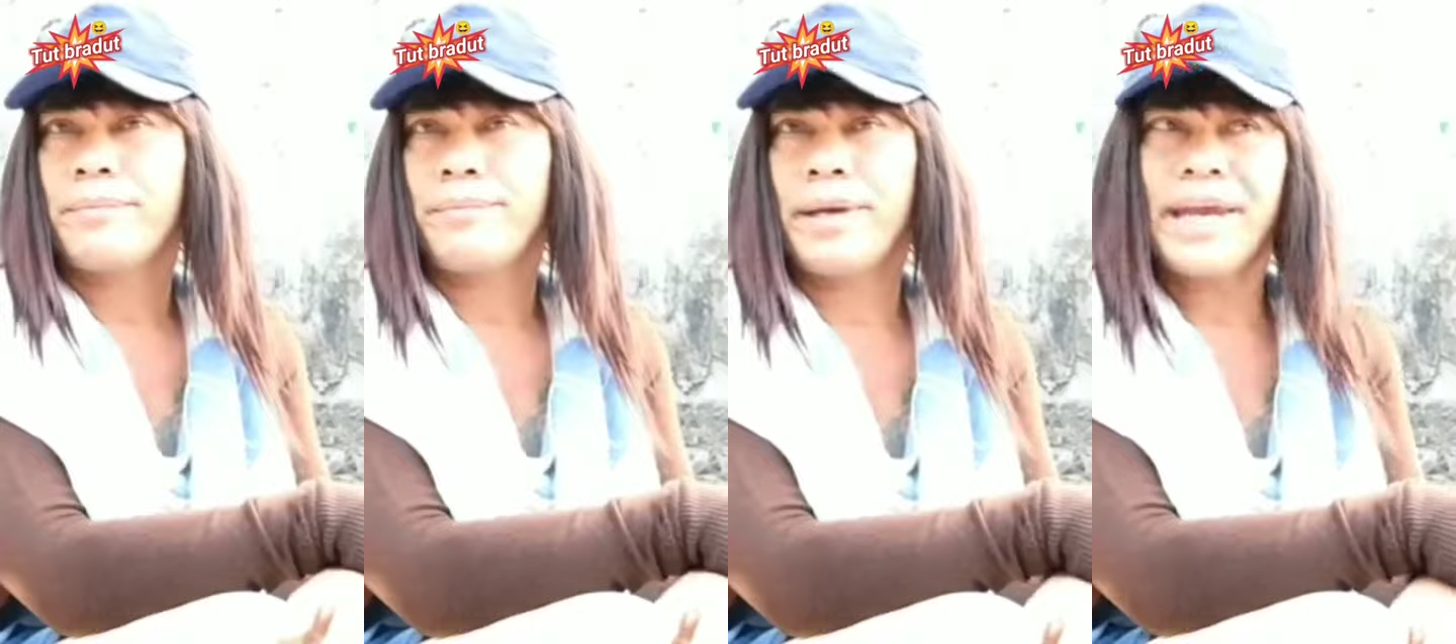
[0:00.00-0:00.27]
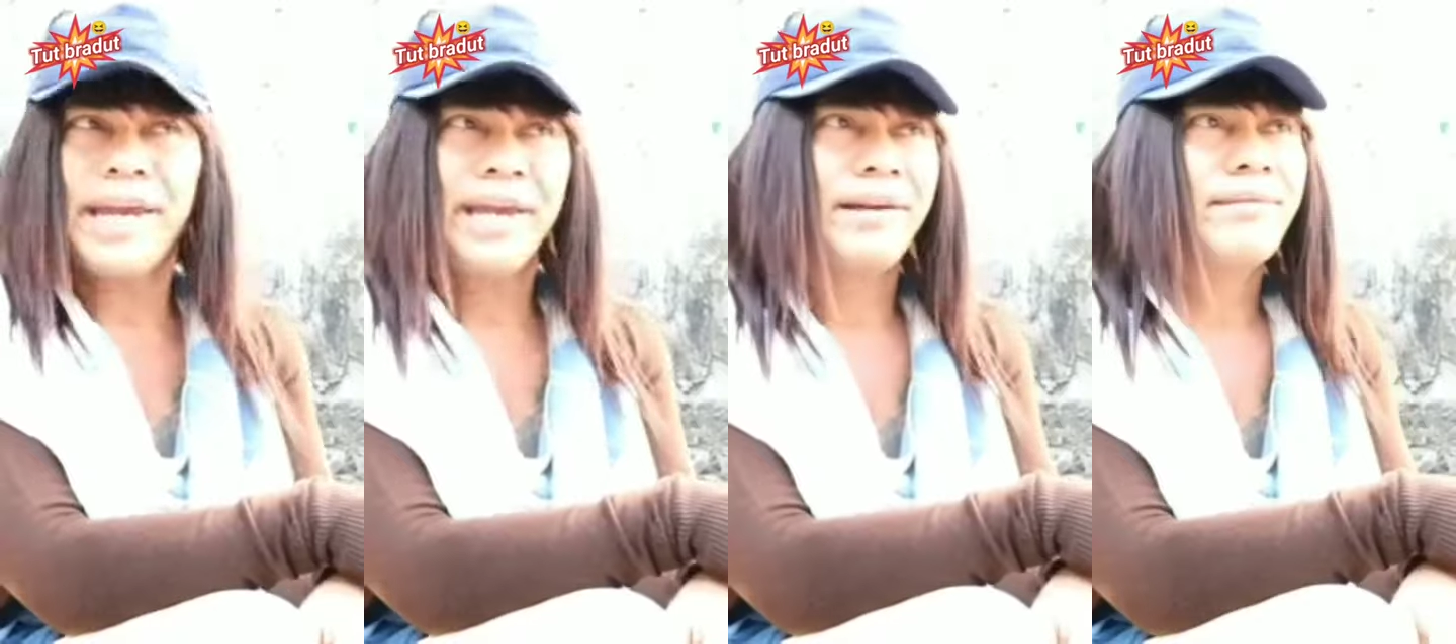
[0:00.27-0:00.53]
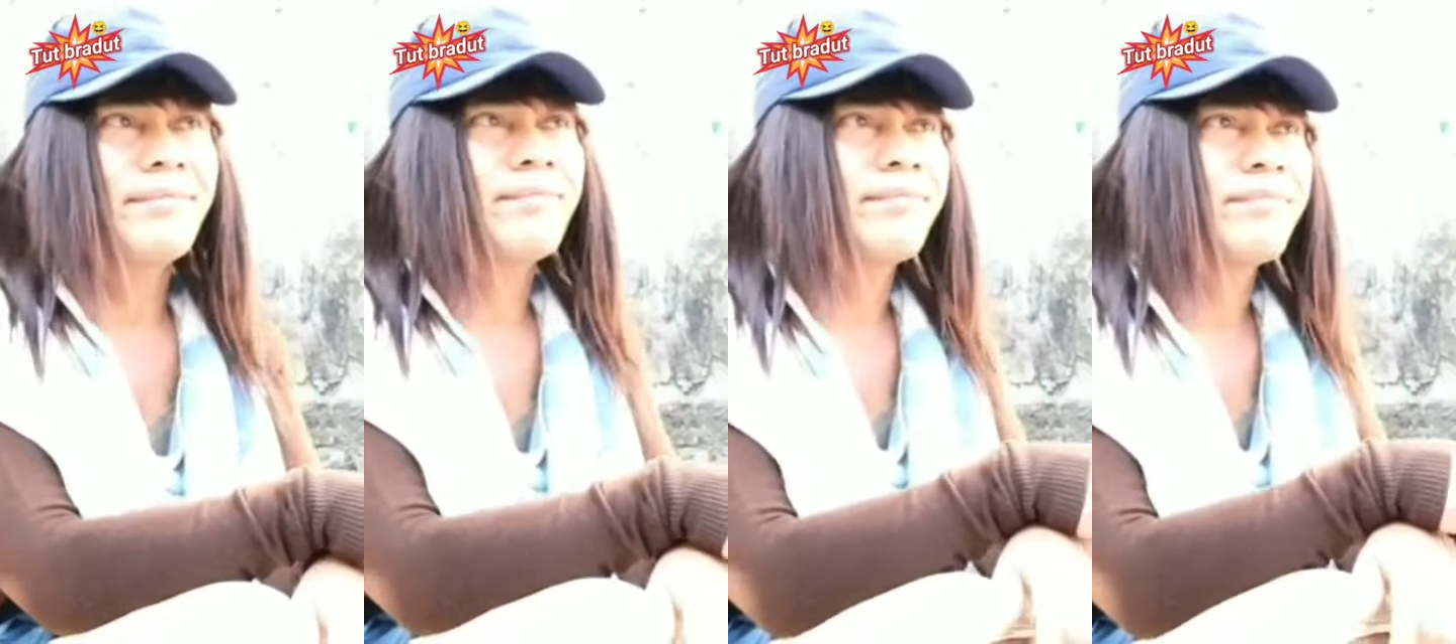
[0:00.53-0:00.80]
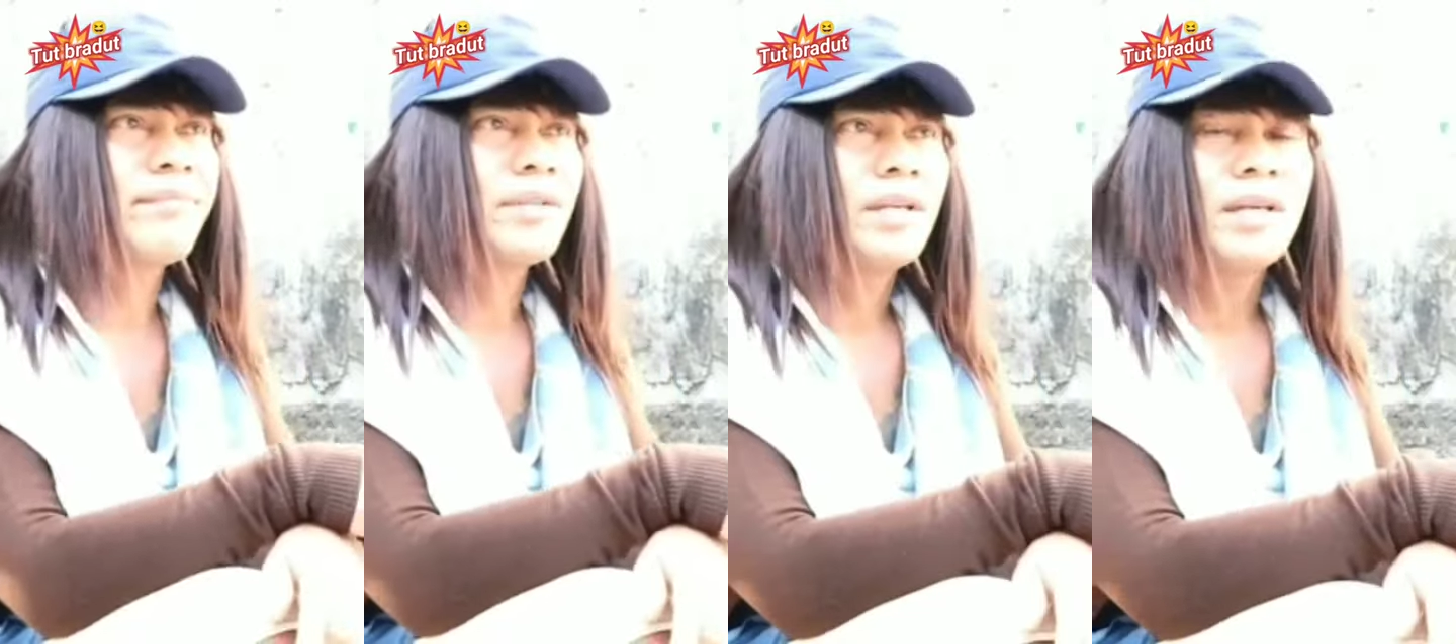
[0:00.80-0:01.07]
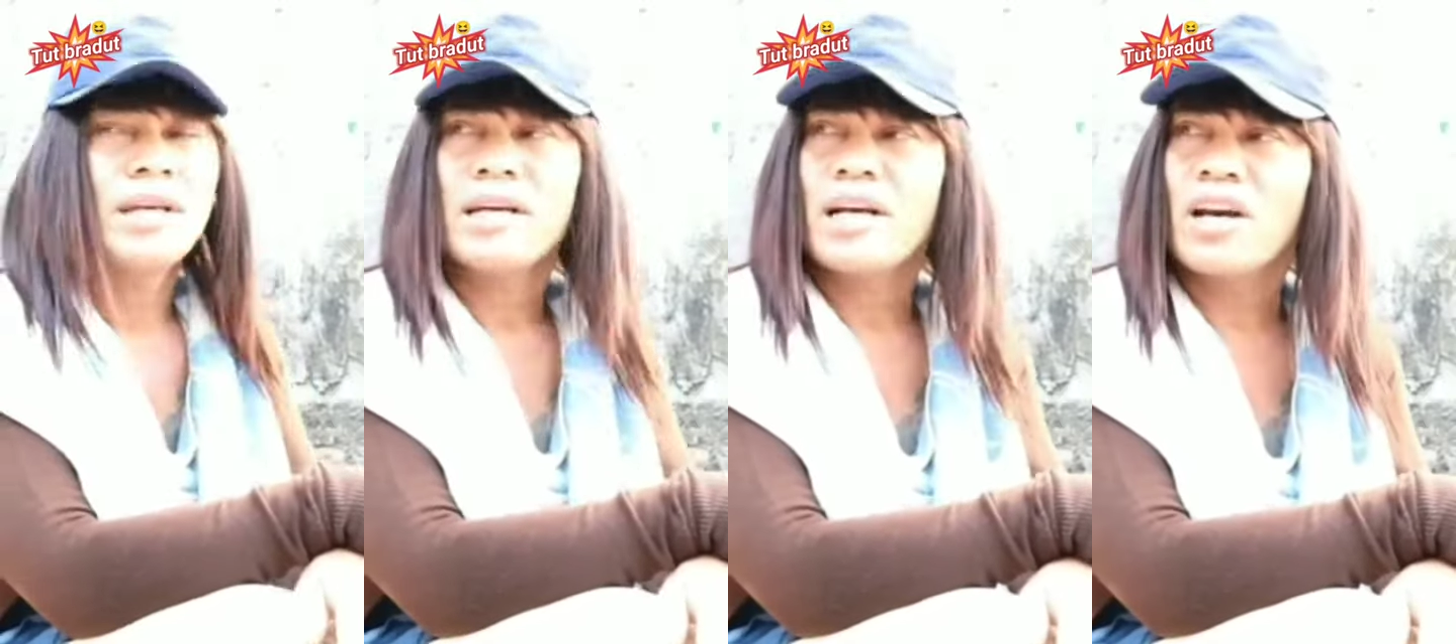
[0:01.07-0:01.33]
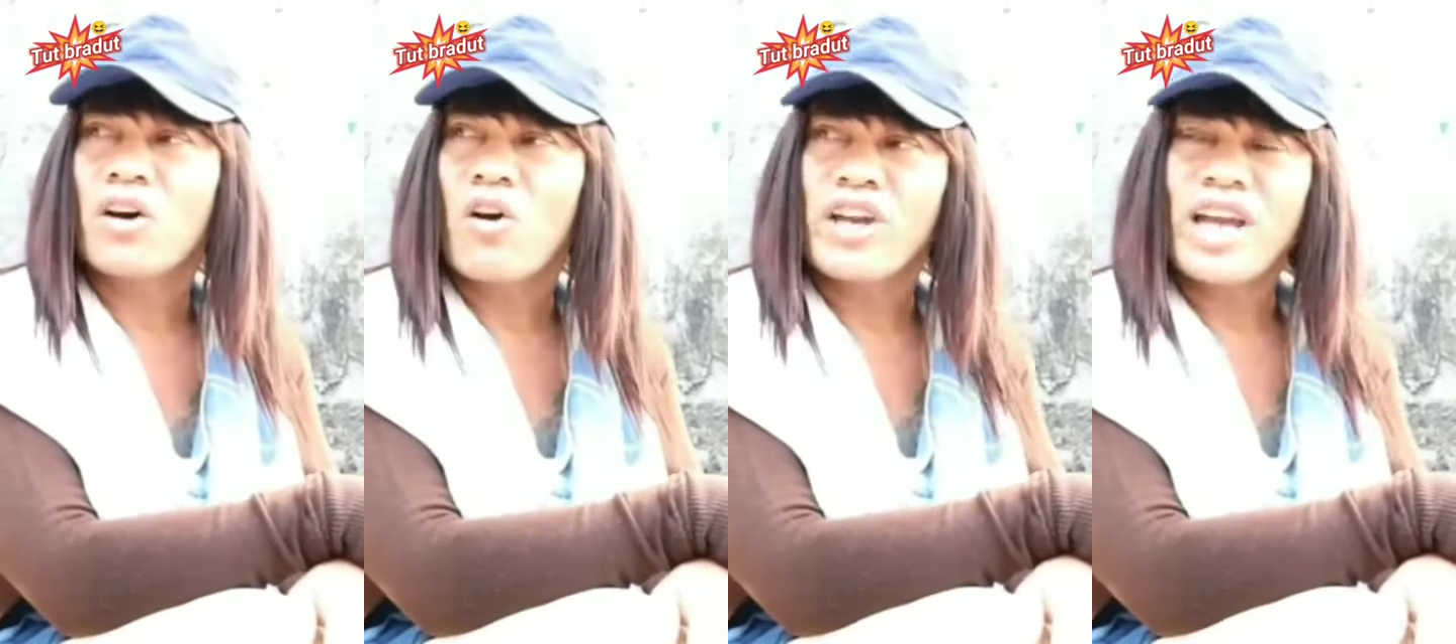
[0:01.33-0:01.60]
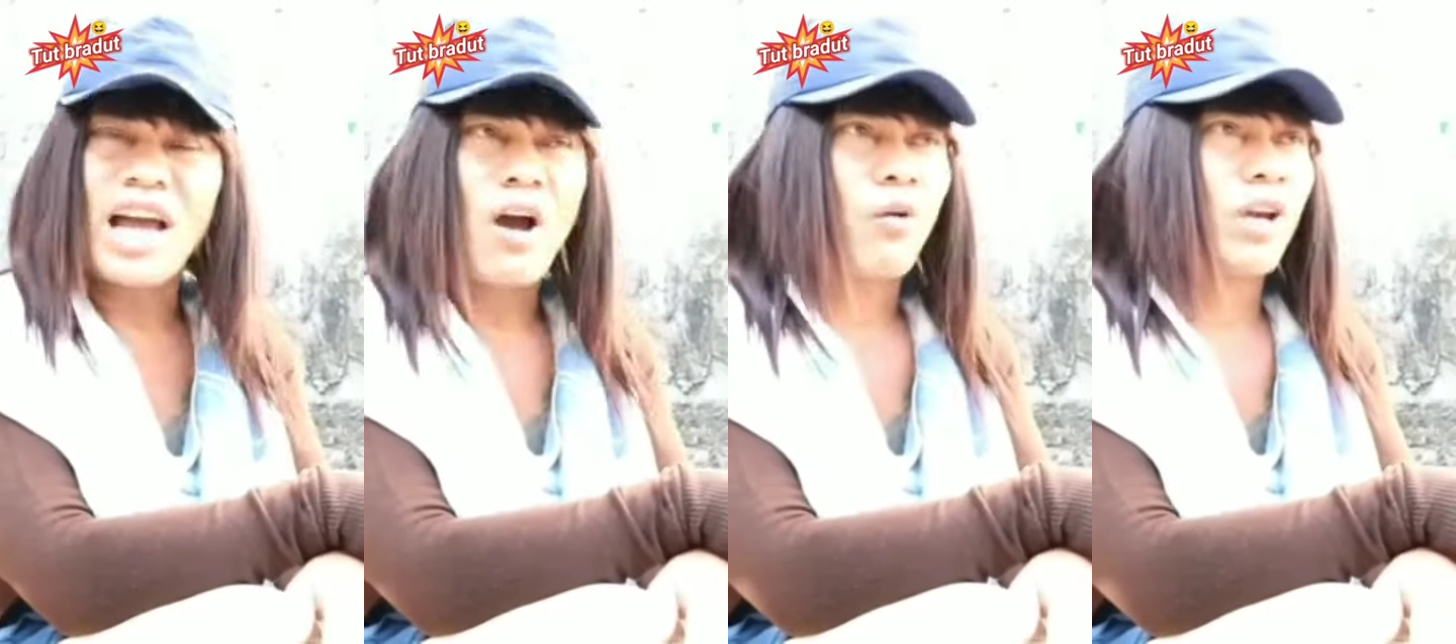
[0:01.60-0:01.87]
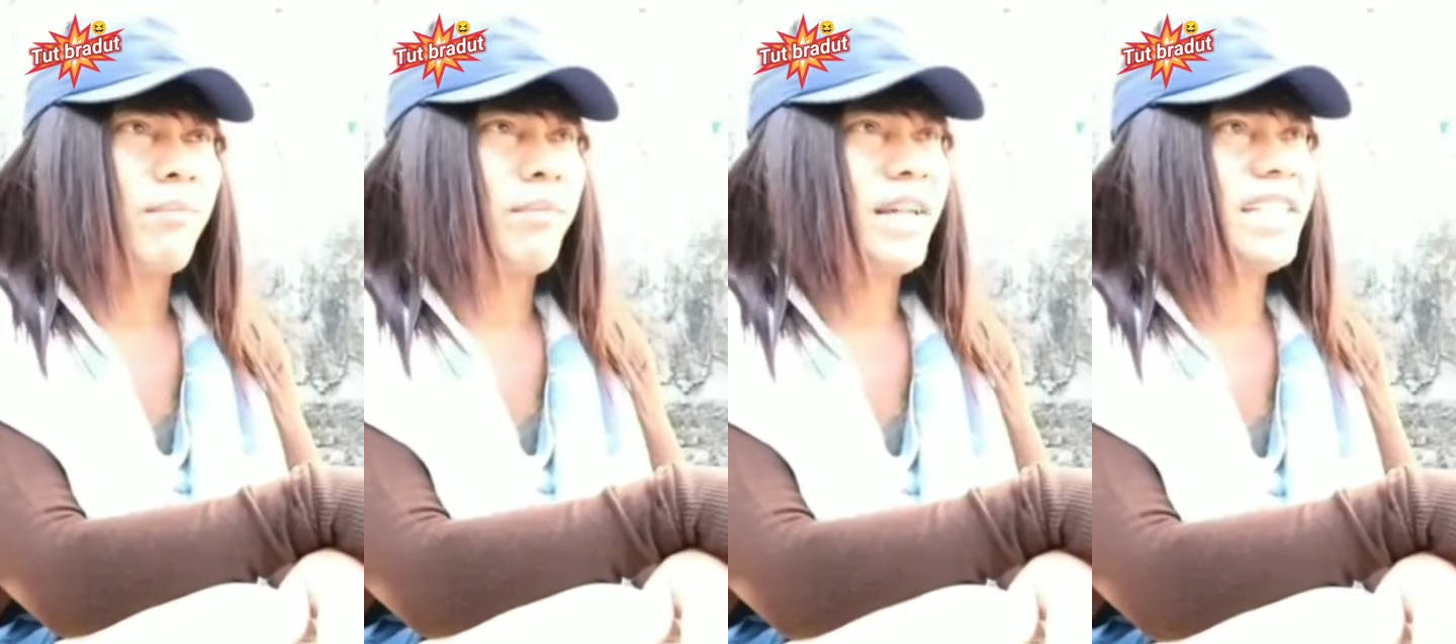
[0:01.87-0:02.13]
Beh, ngekoh yang
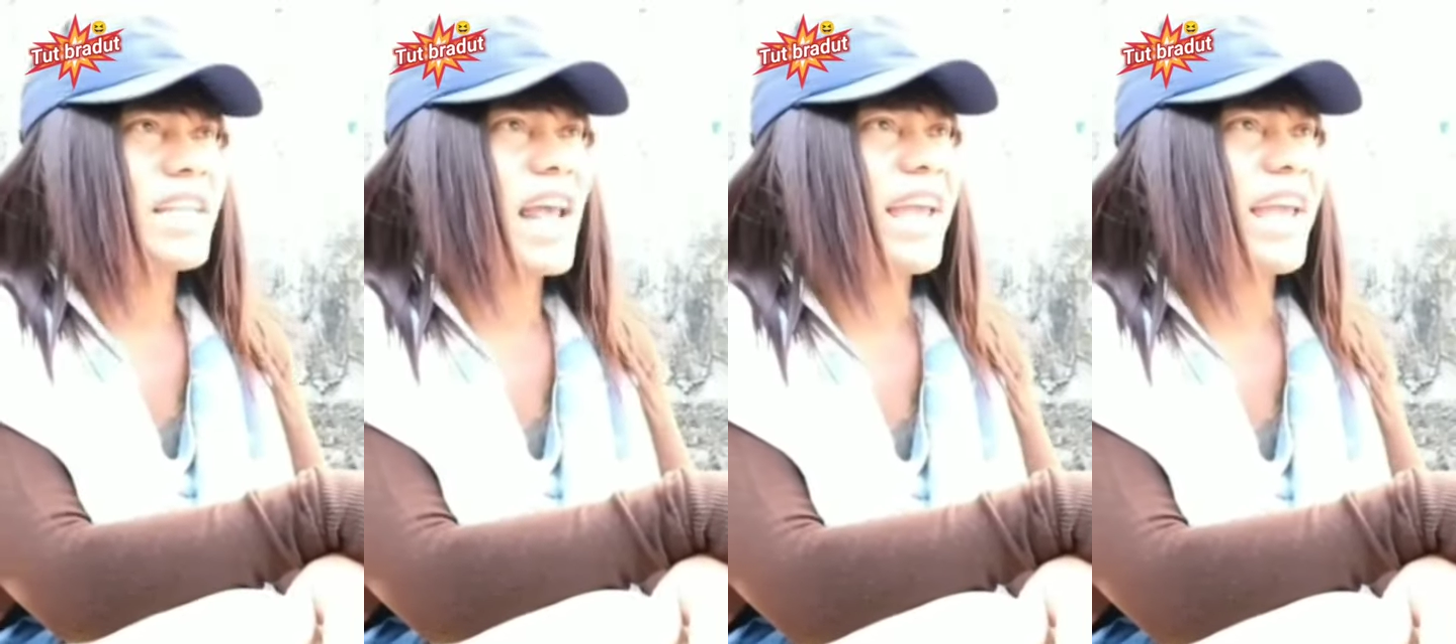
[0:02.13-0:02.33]
ngaukin beli